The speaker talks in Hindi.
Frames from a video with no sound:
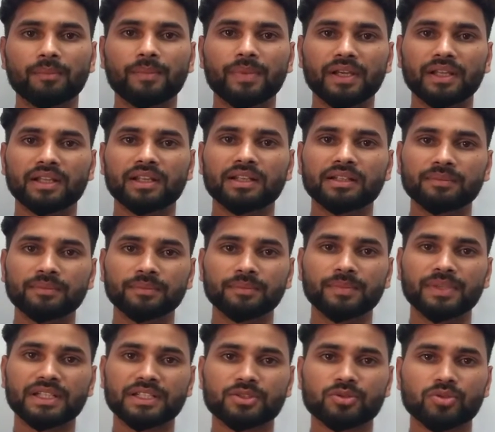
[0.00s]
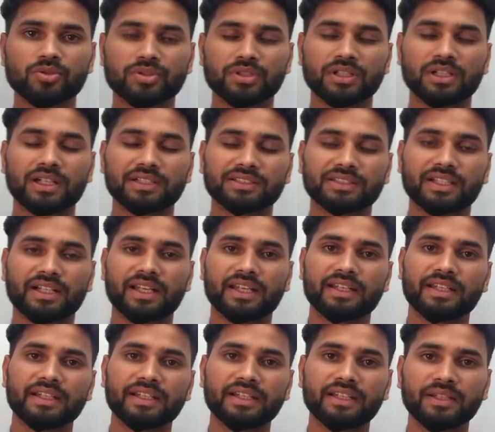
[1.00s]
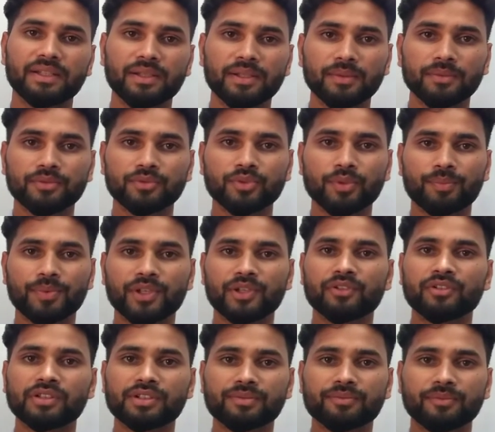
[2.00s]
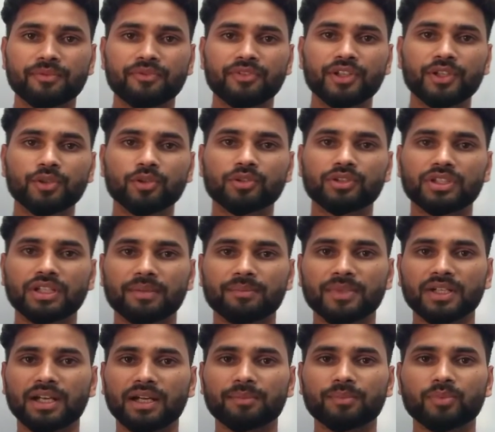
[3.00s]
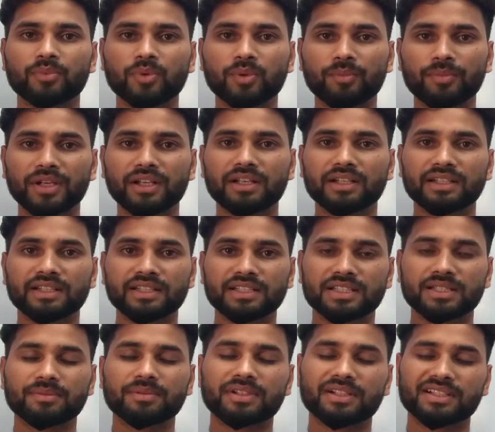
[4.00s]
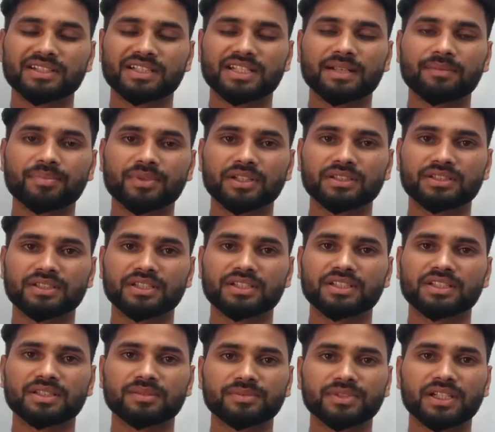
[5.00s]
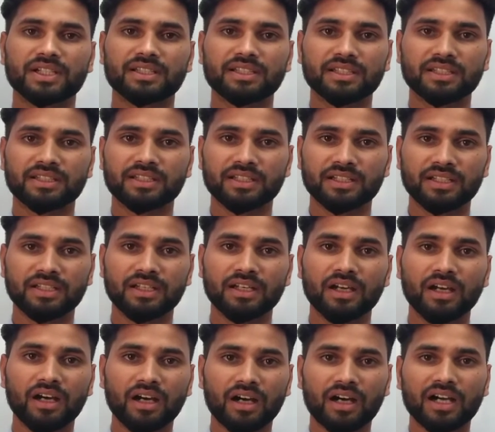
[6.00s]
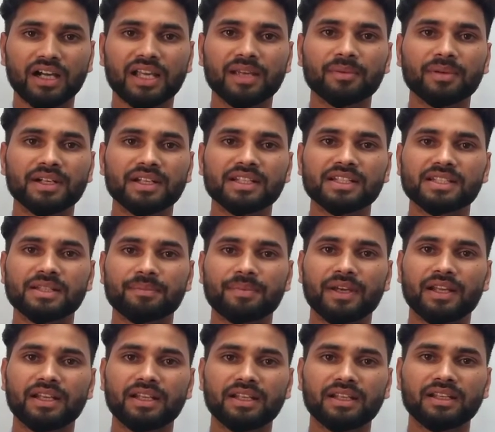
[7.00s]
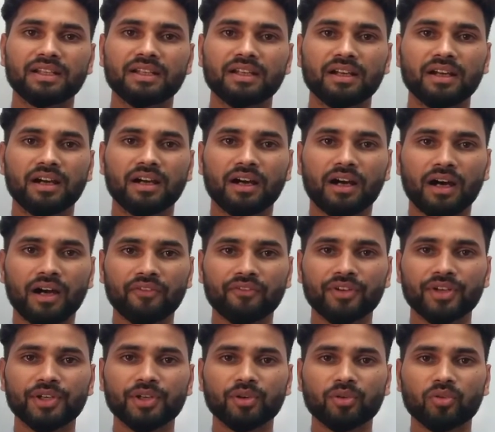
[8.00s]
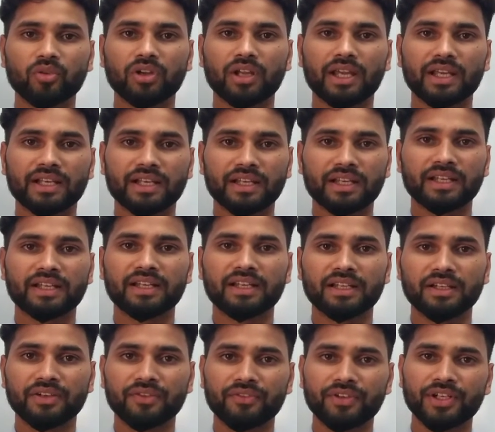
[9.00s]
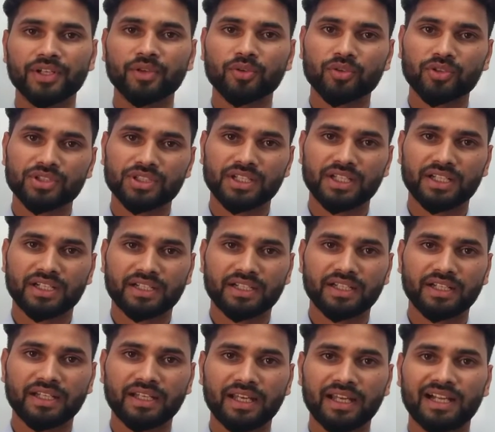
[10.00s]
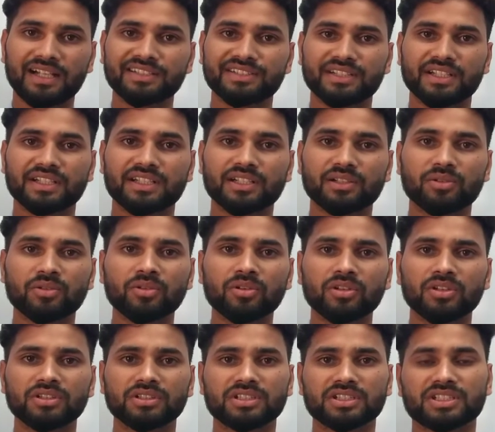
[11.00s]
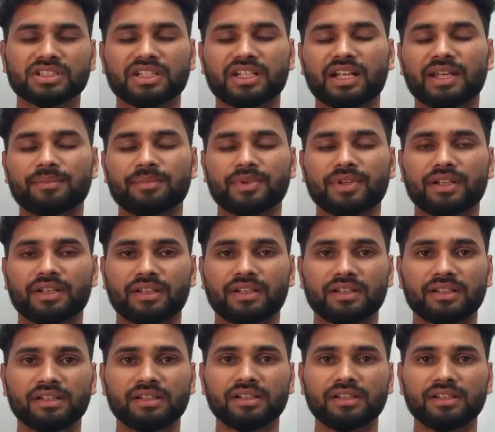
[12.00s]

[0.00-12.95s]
बेलन बेस क्वेश्चन आज कराएंगे जो प्रीवियस वीडियो थी हमने आपको बेलन के सभी कंसेप्ट अच्छे से समझा दिए थे आगे बढ़ने से पहले आप वीडियो को लाइक करें वीडियो को शेयर करें एंड चैनल को सब्सक्राइब करें